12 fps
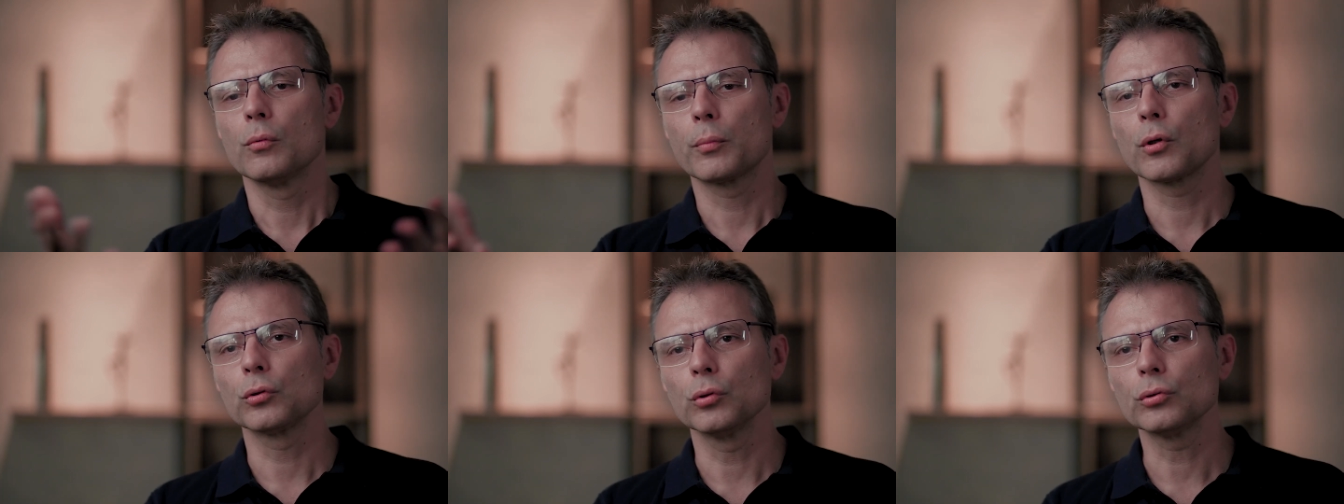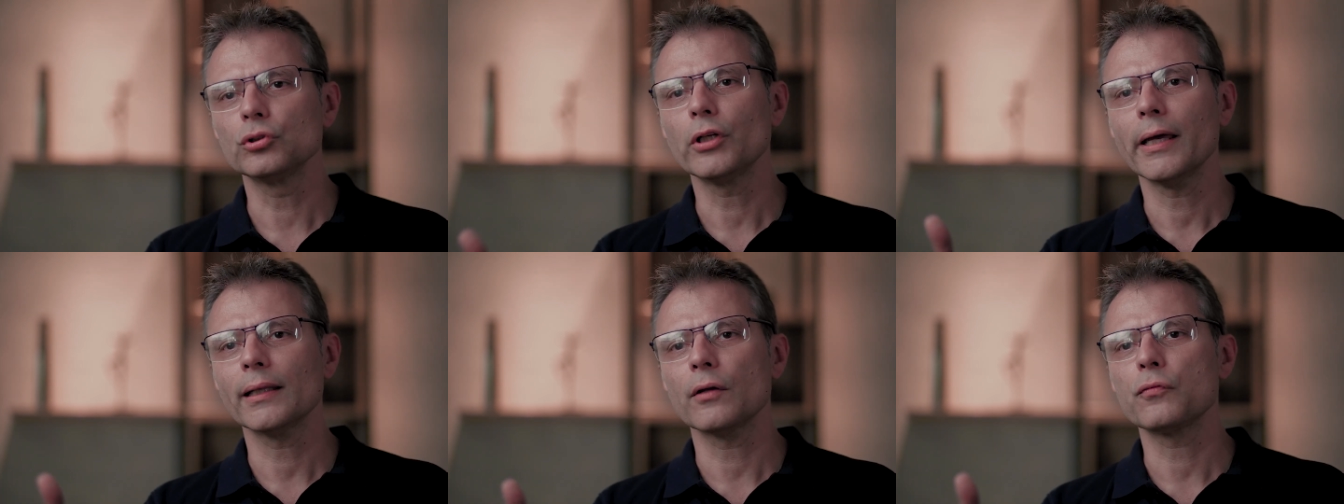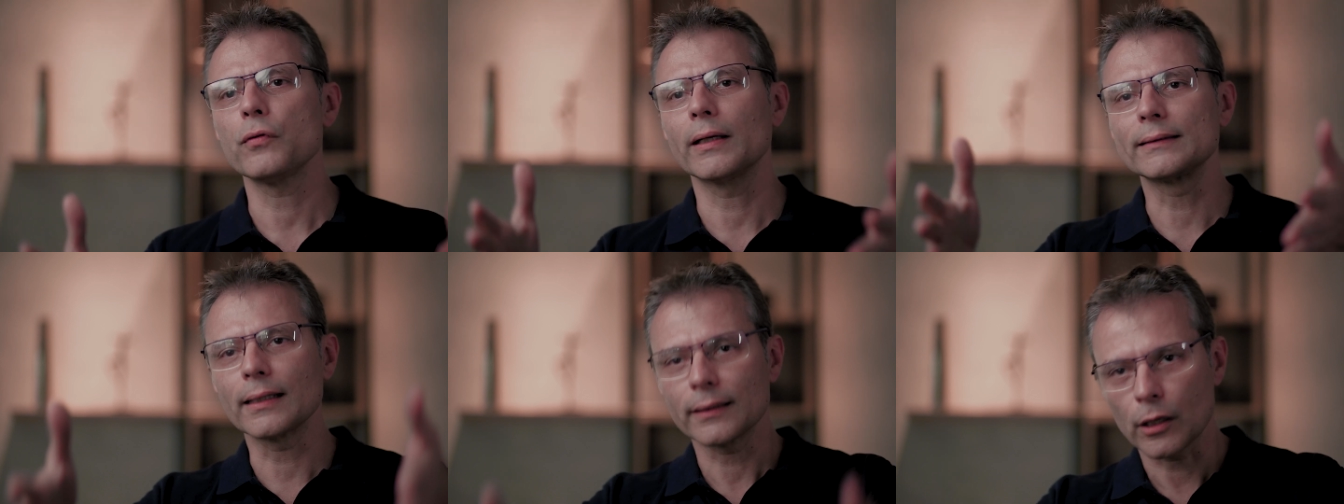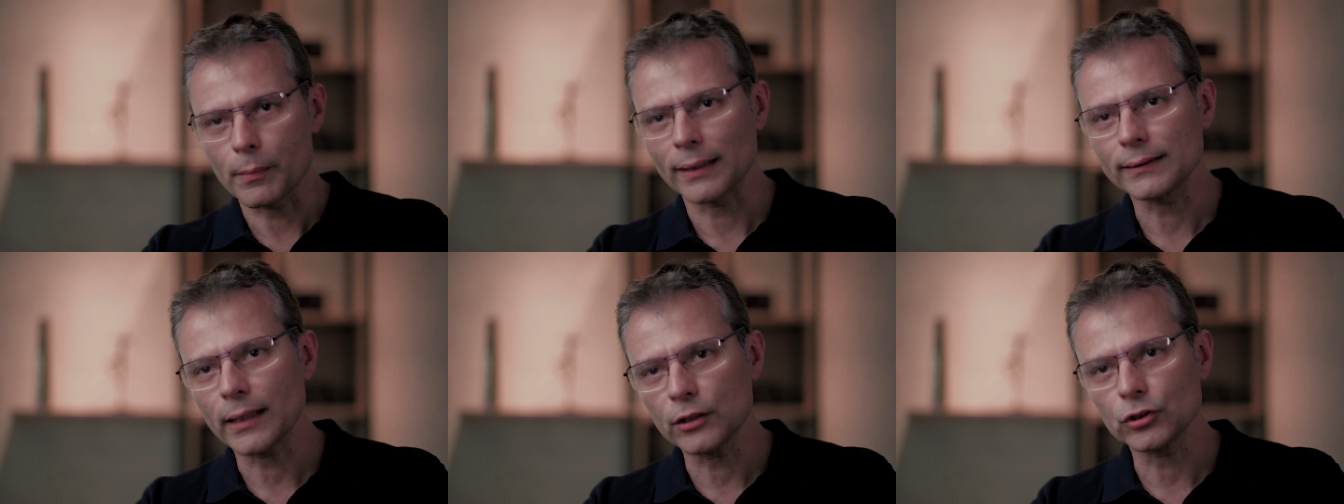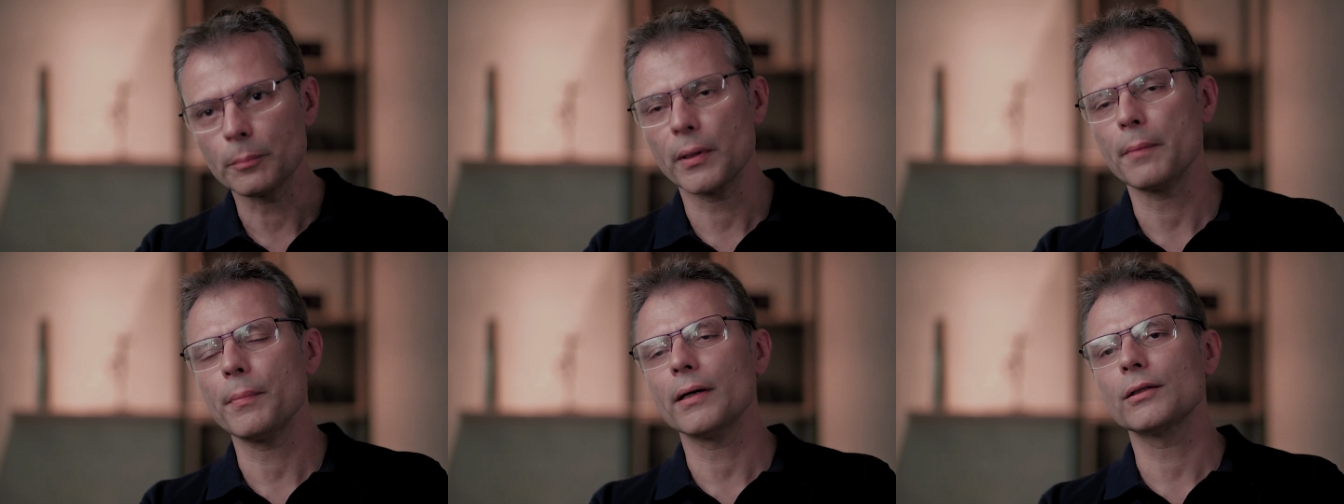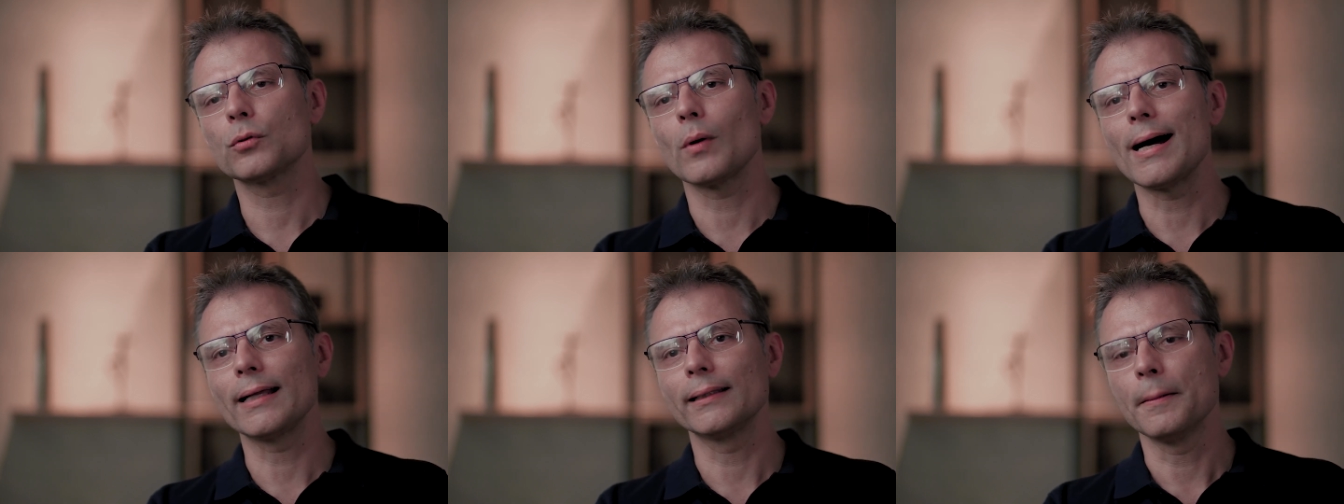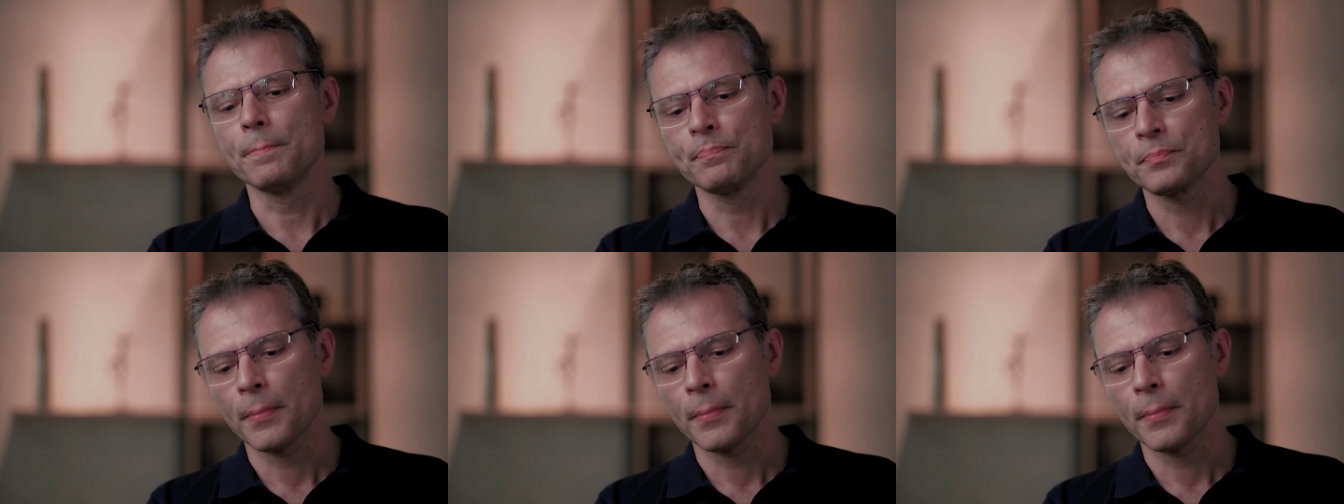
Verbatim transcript: um produto de renda fixa que tem uma taxa pré-pactuada.